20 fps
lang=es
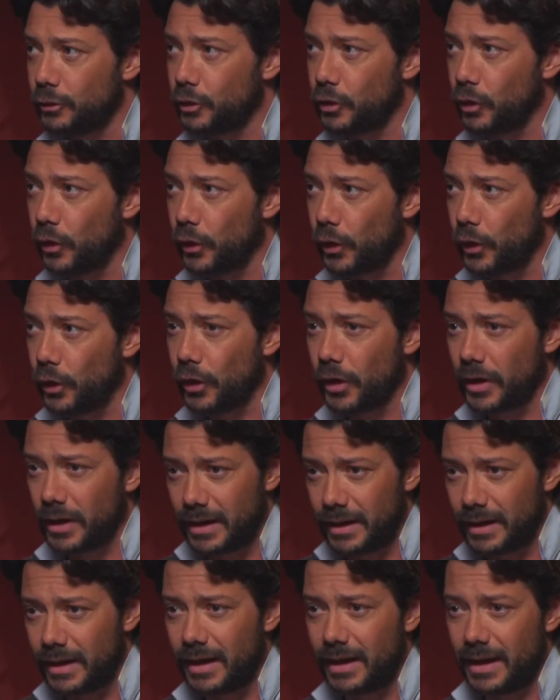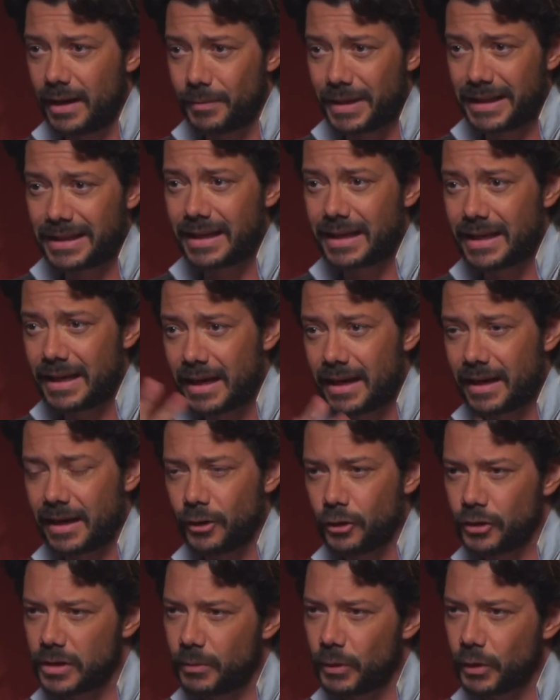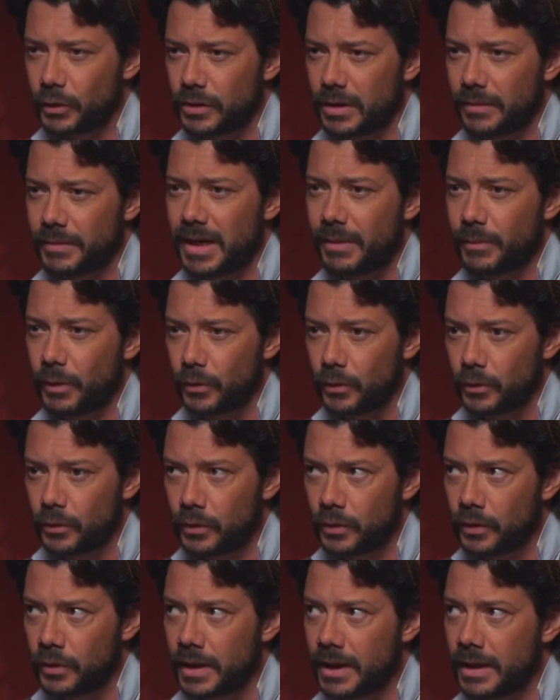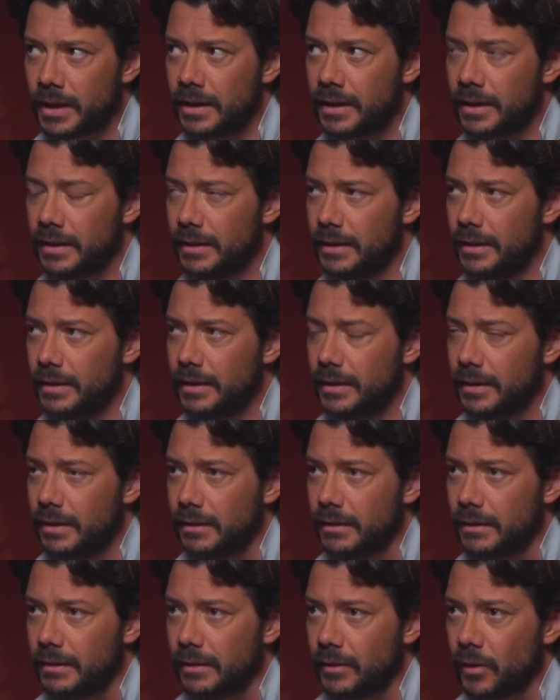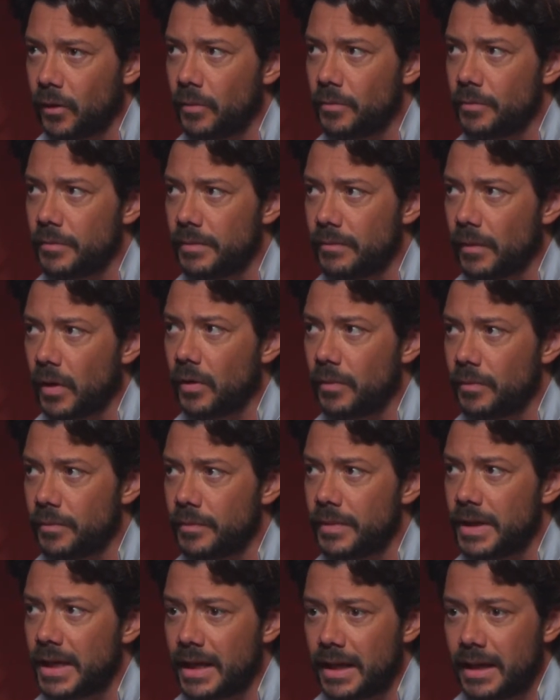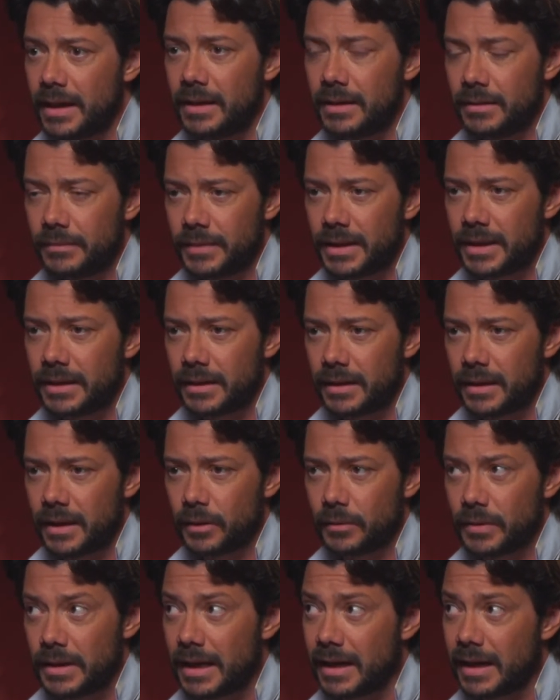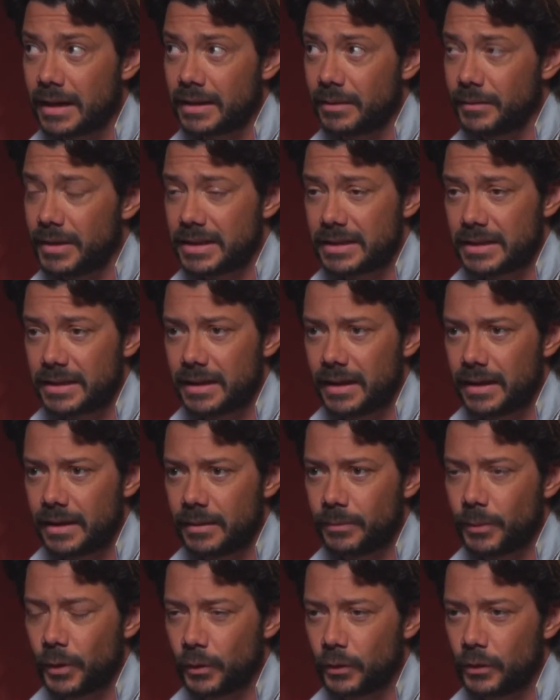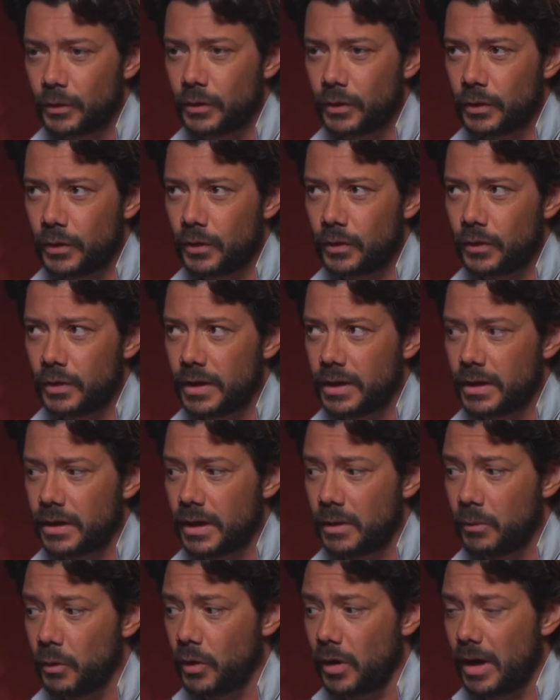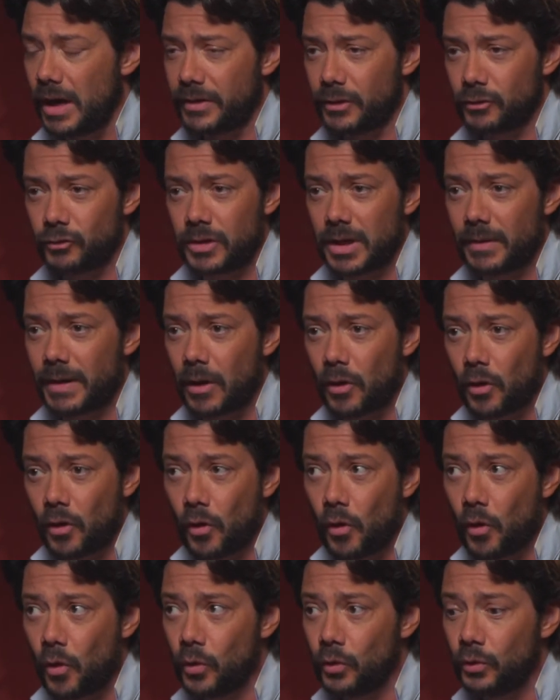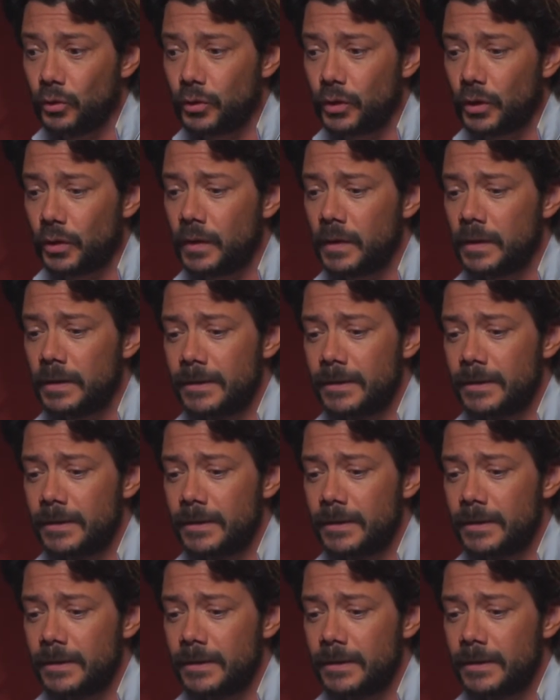todo el, material que nos aportó también la productora, eh, con, Miguel Menéndez de que también es el, productor, y bueno, haces un trabajo conjunto